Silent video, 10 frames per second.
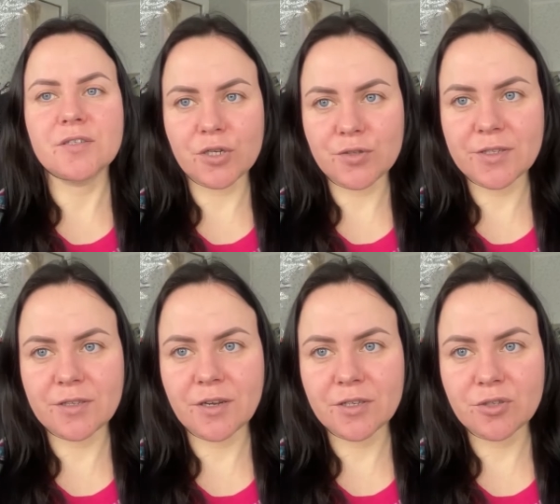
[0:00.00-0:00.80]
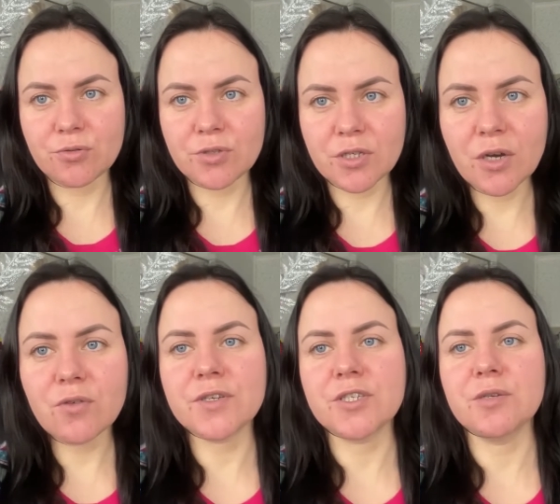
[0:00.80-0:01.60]
Здравствуйте, дорогие
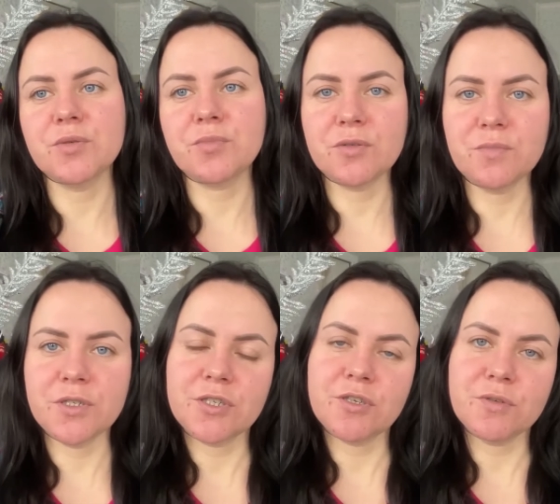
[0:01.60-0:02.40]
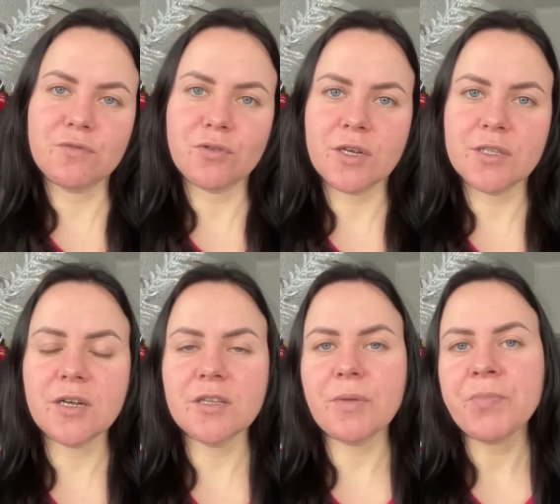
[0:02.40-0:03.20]
друзья, уважаемые подписчики моего
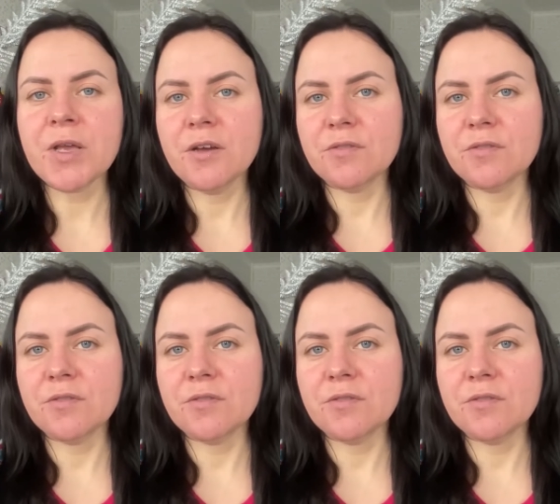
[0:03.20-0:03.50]
канала.